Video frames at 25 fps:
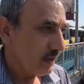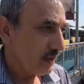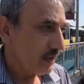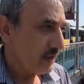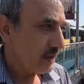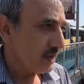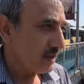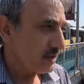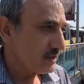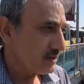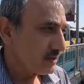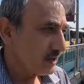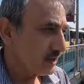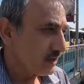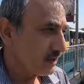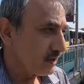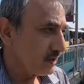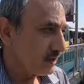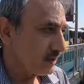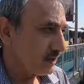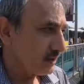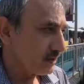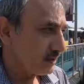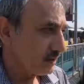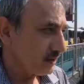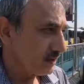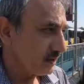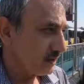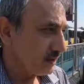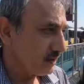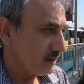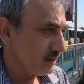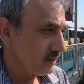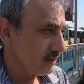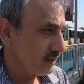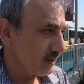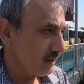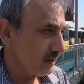İnsanlar artık
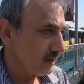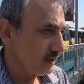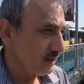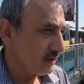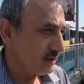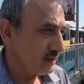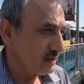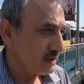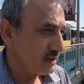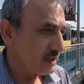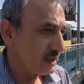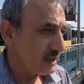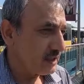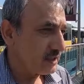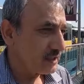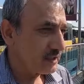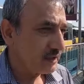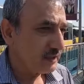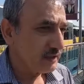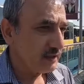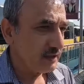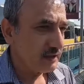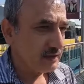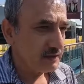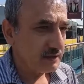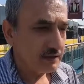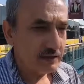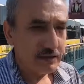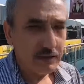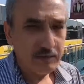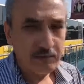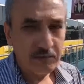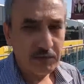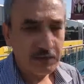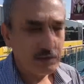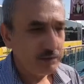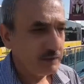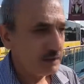yani şehir
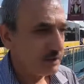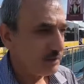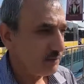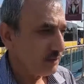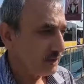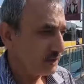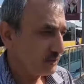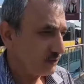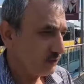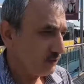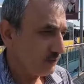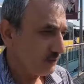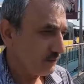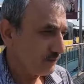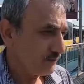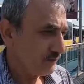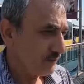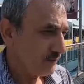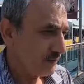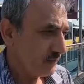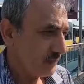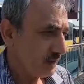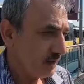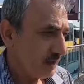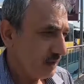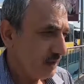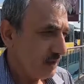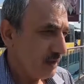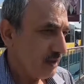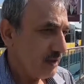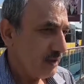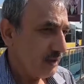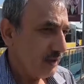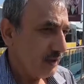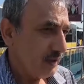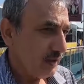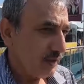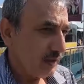hayatından bıkmaya başlıyor.
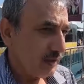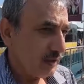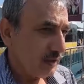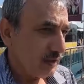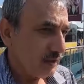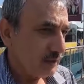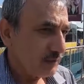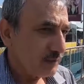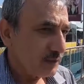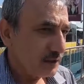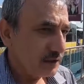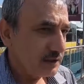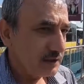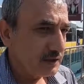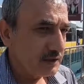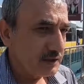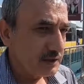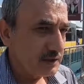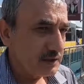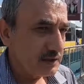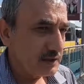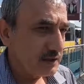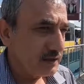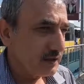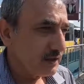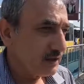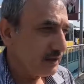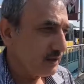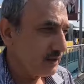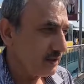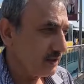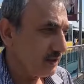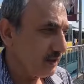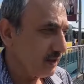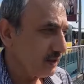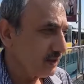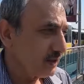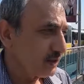Bıktığı için de
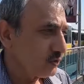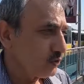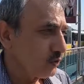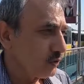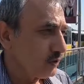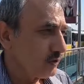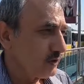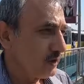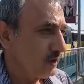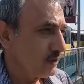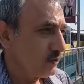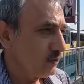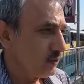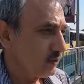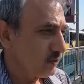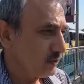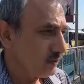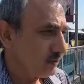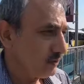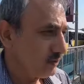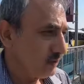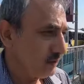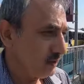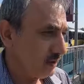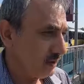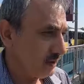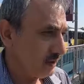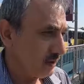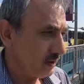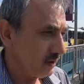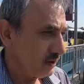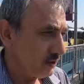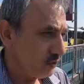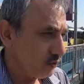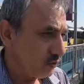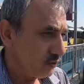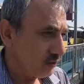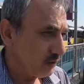Anadolu'ya doğru
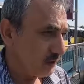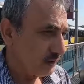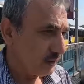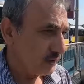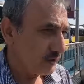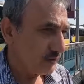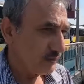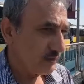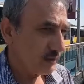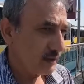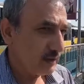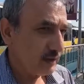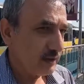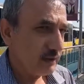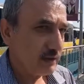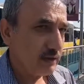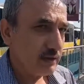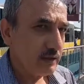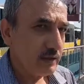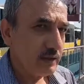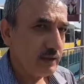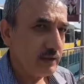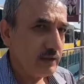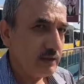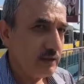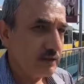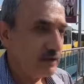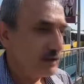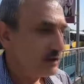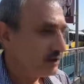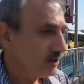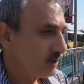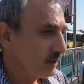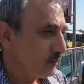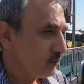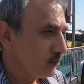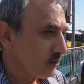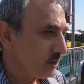gidiyorlar. Yani
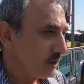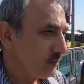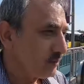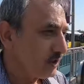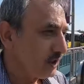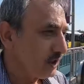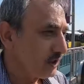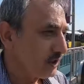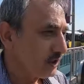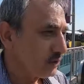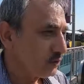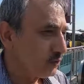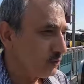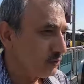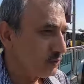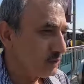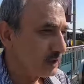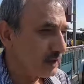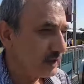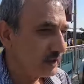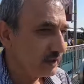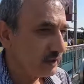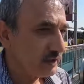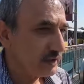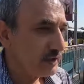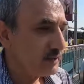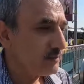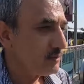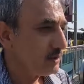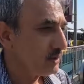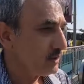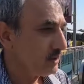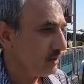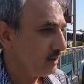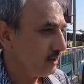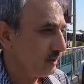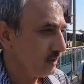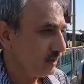İstanbul'da bir Anadolu şeklinde
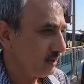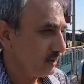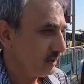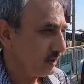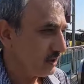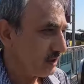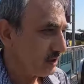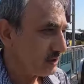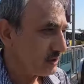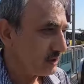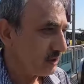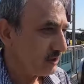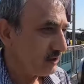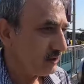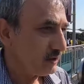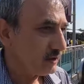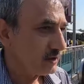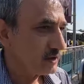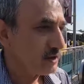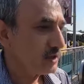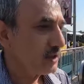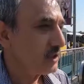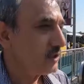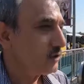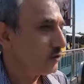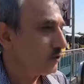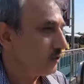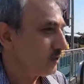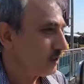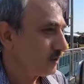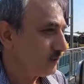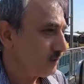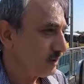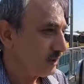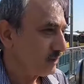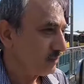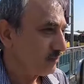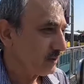bir yaşanılır şehir
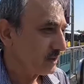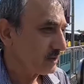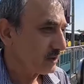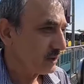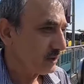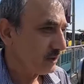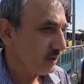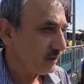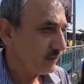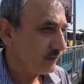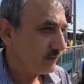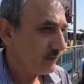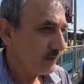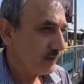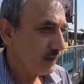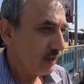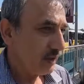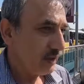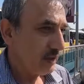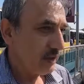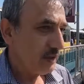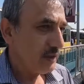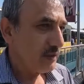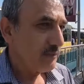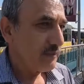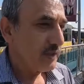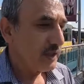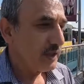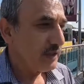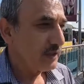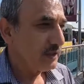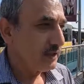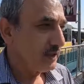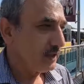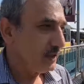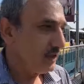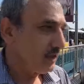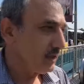olabilir mesela.
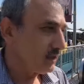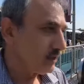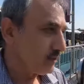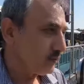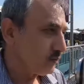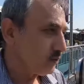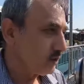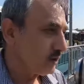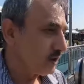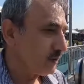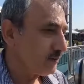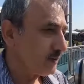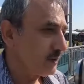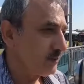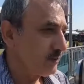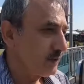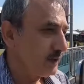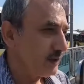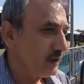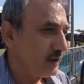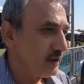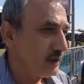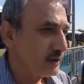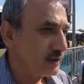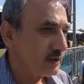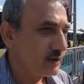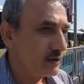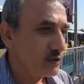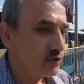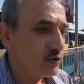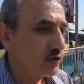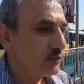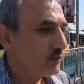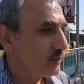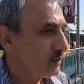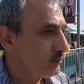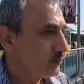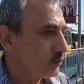Belediyeler de bunu yapabilirlerse
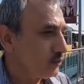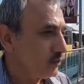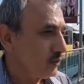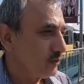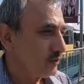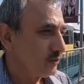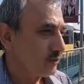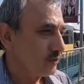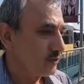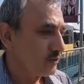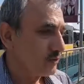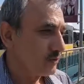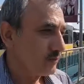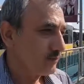çok memnun oluruz.